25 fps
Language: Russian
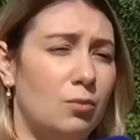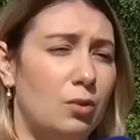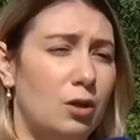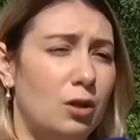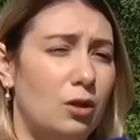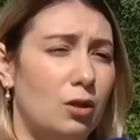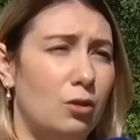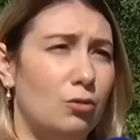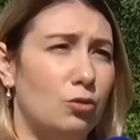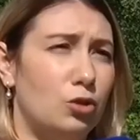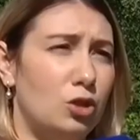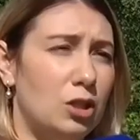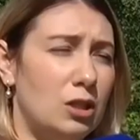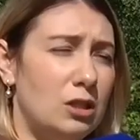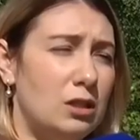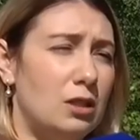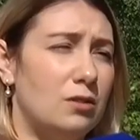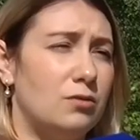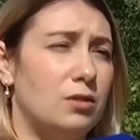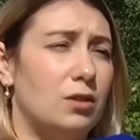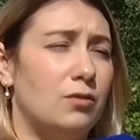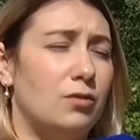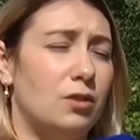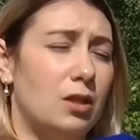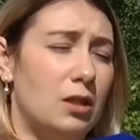приняли
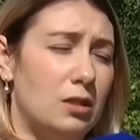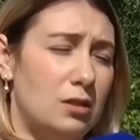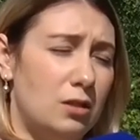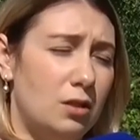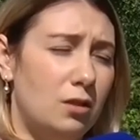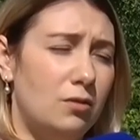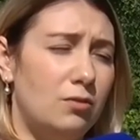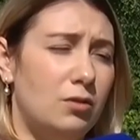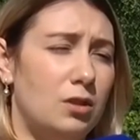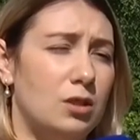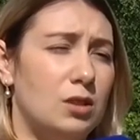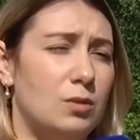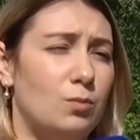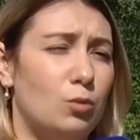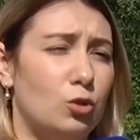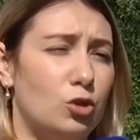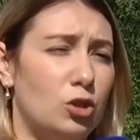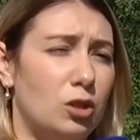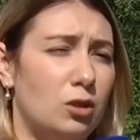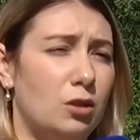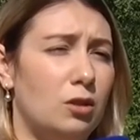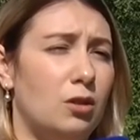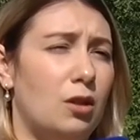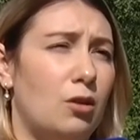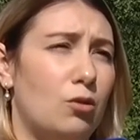участие в софинансировании из
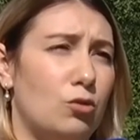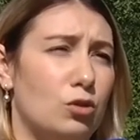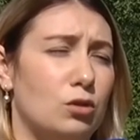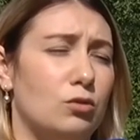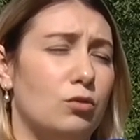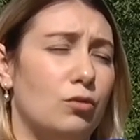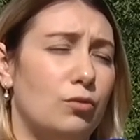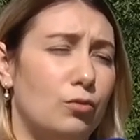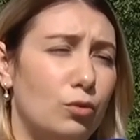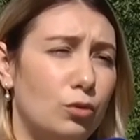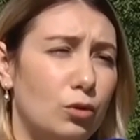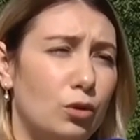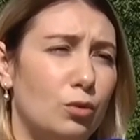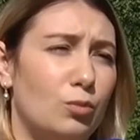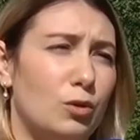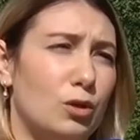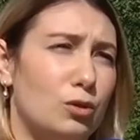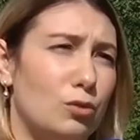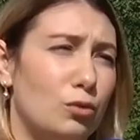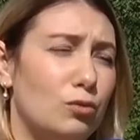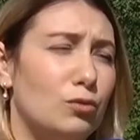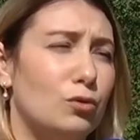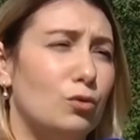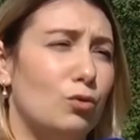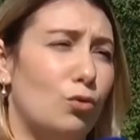бюджета Дорожного фонда
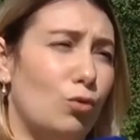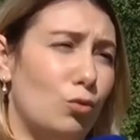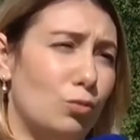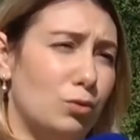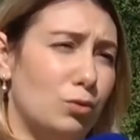Московской